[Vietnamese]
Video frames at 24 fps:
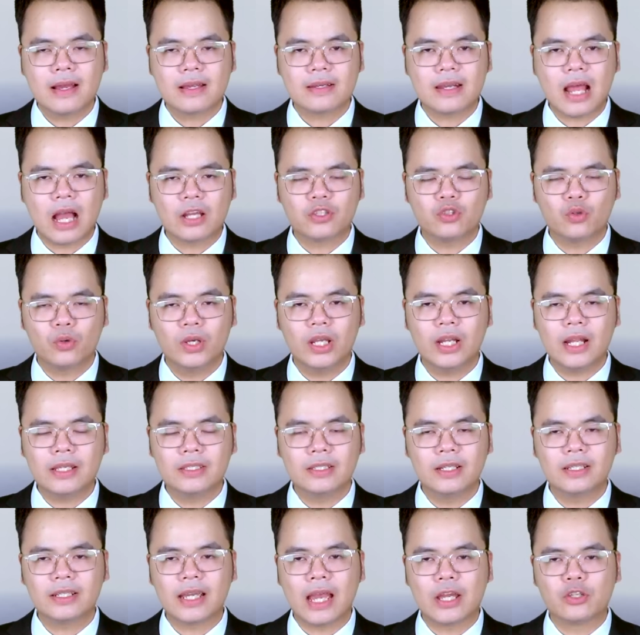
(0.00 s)
Đáng chú ý là
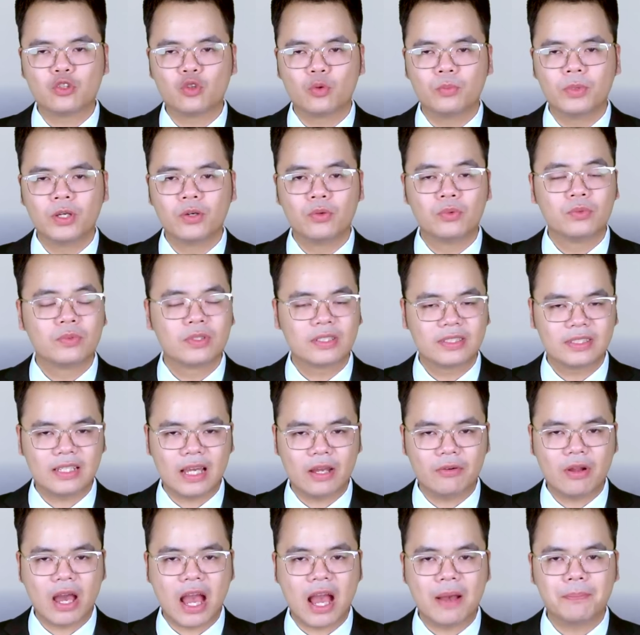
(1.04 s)
những kẻ chủ mưu
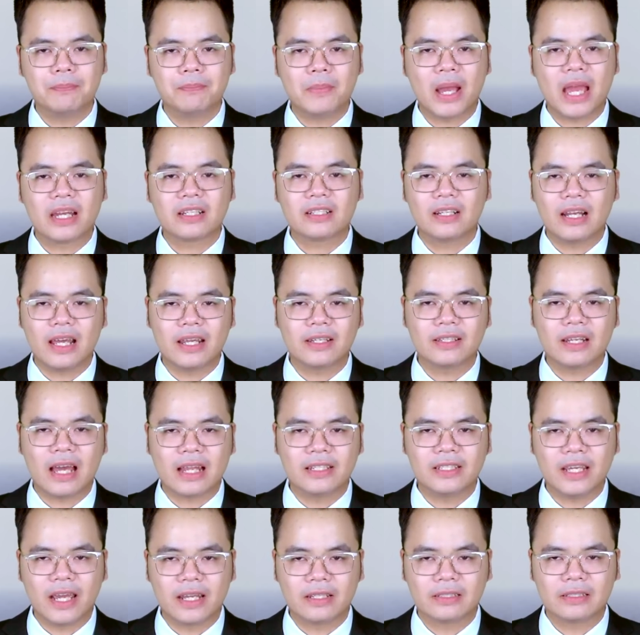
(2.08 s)
Sarah Ben Glenn
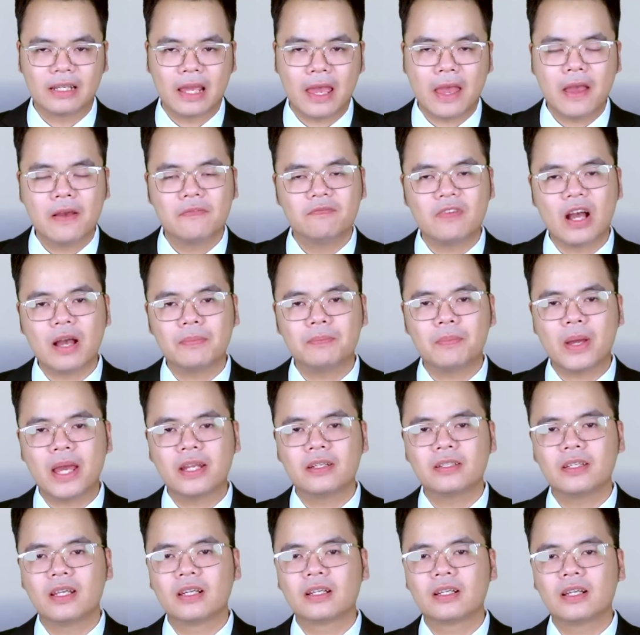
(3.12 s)
Daniel và
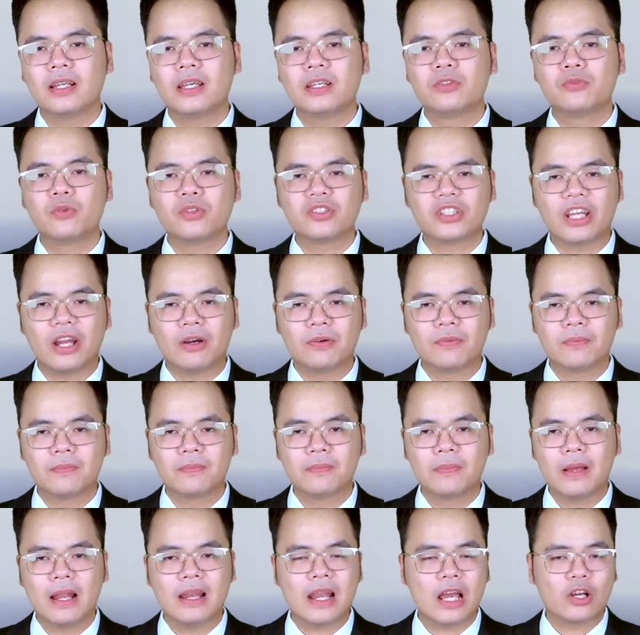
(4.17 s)
Brandon Glenn Russell
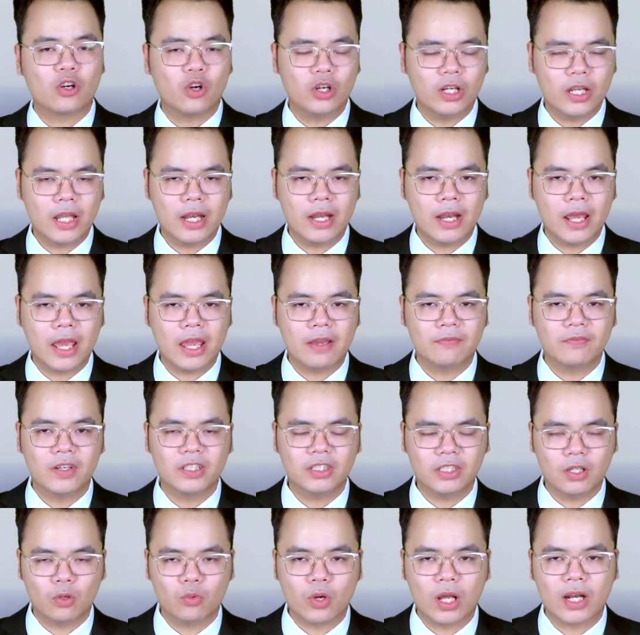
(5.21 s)
lại có liên hệ với
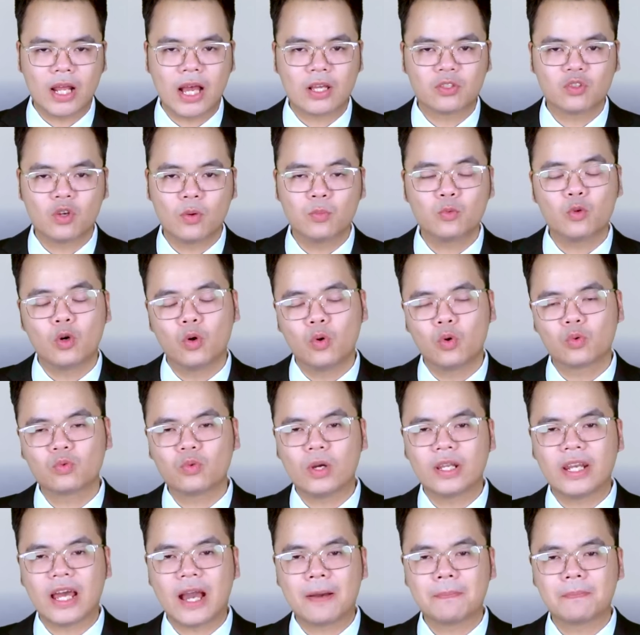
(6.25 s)
tiểu đoàn Azov của
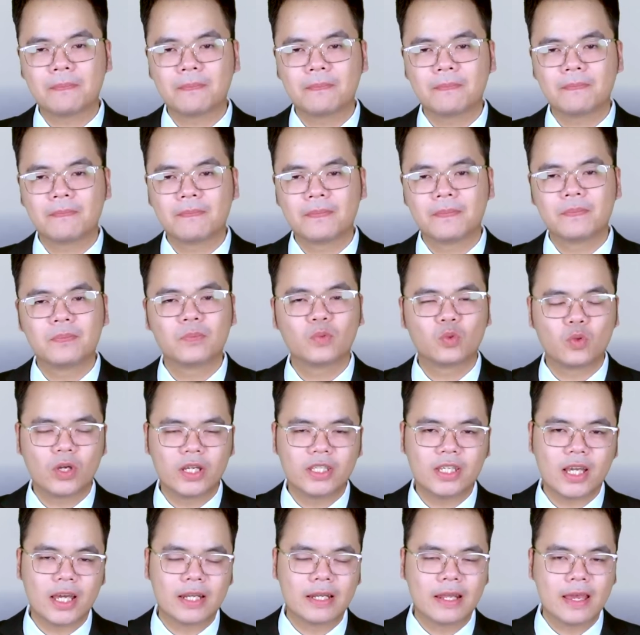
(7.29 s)
Ukraine. Tuy
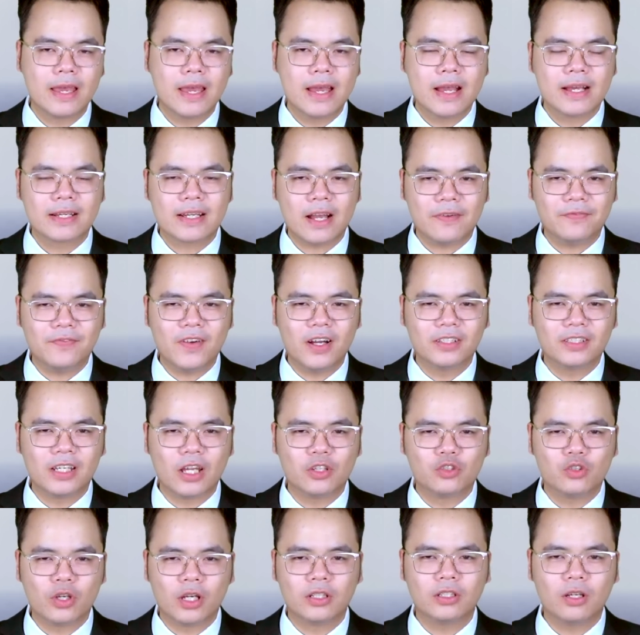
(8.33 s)
nhiên, các phương
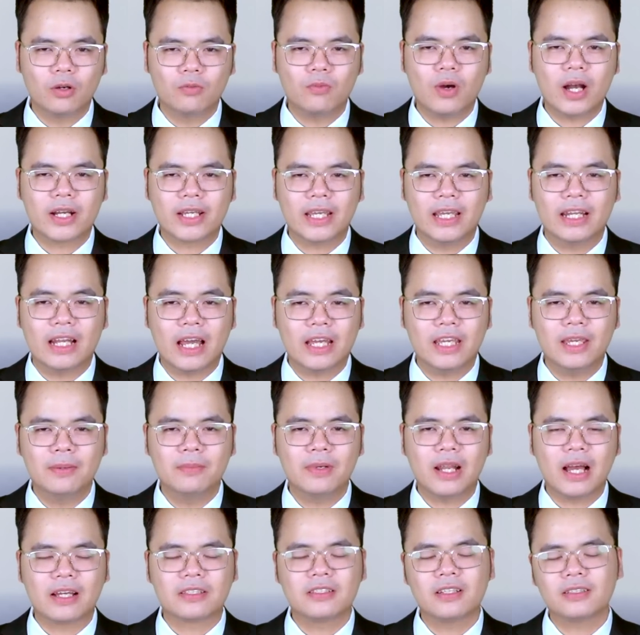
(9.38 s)
tiện truyền thông Hoa Kỳ lại im
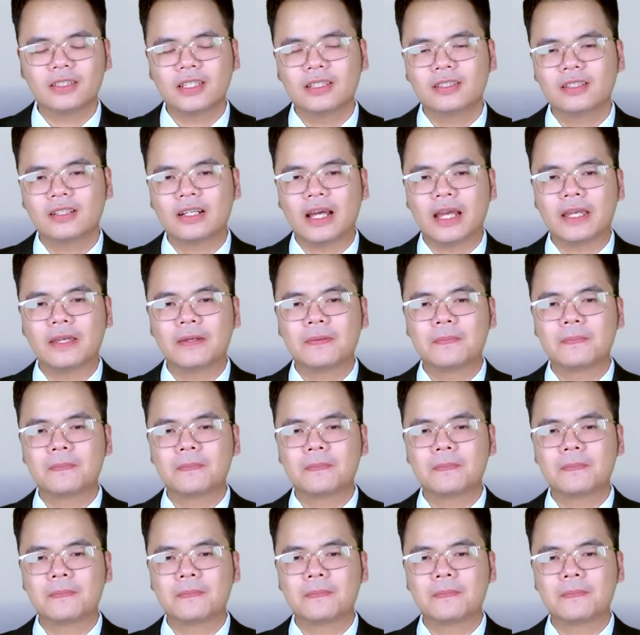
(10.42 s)
lặng trước tin tức này.